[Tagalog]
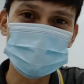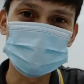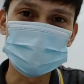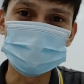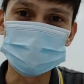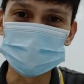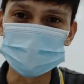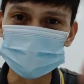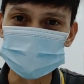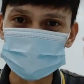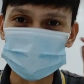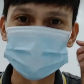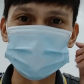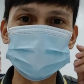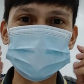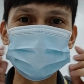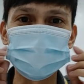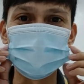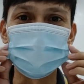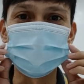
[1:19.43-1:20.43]
So,
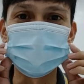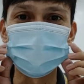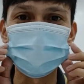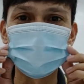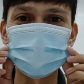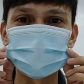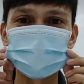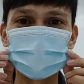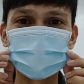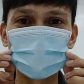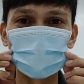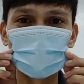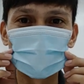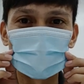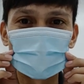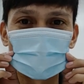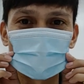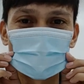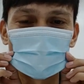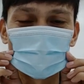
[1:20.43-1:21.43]
dito kasi sa
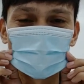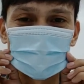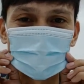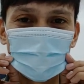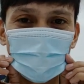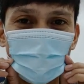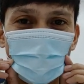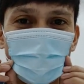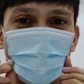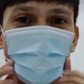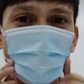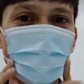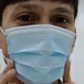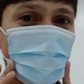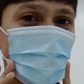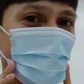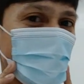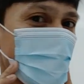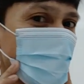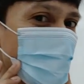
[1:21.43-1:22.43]
office, ano eh,
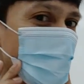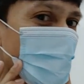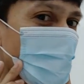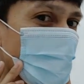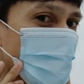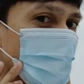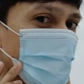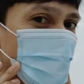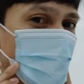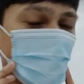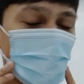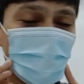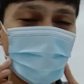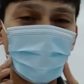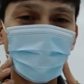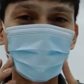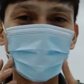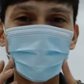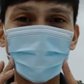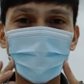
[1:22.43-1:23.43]

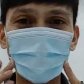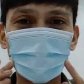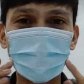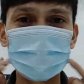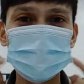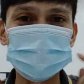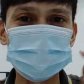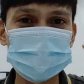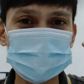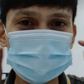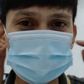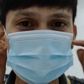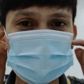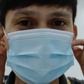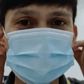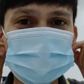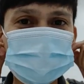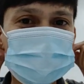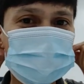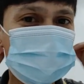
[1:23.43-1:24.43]
kakandawala wala ng mga gamit.
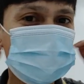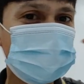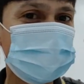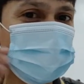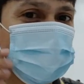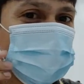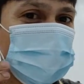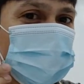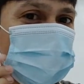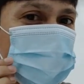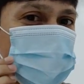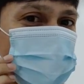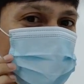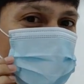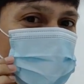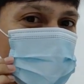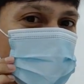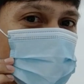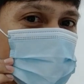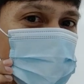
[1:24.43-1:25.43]
So,
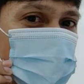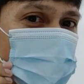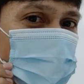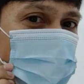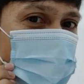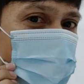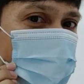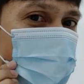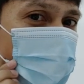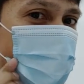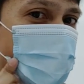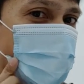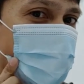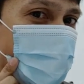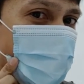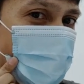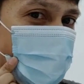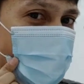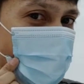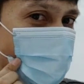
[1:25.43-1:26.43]
yan, na-fit
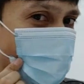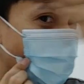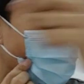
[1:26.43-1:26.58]
na.